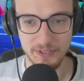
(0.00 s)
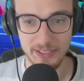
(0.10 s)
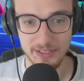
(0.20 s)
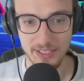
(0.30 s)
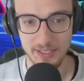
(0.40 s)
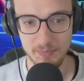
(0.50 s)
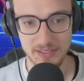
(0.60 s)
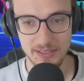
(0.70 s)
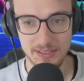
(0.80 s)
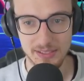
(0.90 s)
Fähigkeit,
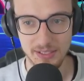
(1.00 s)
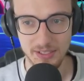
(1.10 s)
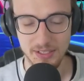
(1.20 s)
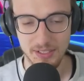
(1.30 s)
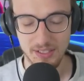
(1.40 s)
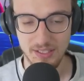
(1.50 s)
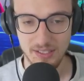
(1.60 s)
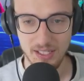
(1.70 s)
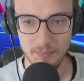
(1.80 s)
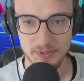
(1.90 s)
man sieht es hier,
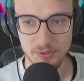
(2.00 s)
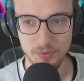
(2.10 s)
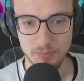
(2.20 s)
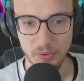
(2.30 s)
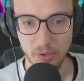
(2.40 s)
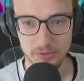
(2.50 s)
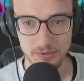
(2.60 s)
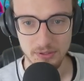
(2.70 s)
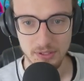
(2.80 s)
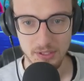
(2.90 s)
absolut
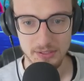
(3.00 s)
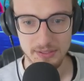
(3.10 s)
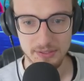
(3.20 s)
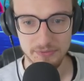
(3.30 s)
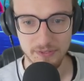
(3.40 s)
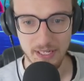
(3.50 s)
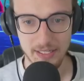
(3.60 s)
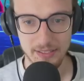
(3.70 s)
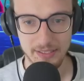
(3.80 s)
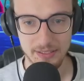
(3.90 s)
broken. Jetzt ist die
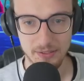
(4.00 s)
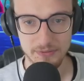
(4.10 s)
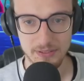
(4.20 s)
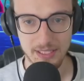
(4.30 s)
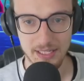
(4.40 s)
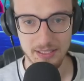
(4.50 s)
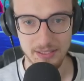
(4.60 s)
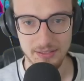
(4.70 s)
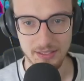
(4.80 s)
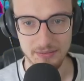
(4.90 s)
Frage, geht er auf eine
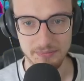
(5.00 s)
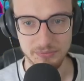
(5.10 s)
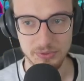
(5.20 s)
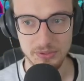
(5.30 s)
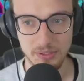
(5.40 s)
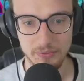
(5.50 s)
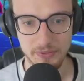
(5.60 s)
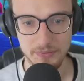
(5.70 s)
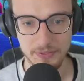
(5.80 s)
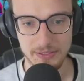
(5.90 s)
Drachenattacke? Wird
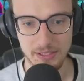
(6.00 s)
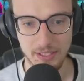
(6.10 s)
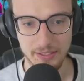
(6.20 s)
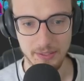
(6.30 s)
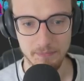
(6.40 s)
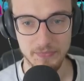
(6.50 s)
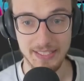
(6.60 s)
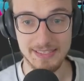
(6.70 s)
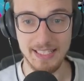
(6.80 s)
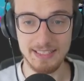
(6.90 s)
auf jeden Fall Sinn ergeben.
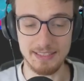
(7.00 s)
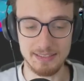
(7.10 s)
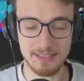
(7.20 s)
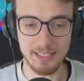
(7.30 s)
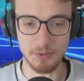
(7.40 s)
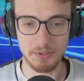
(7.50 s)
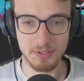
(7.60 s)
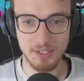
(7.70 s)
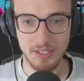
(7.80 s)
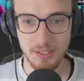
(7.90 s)
Tatsächlich, sehr gut.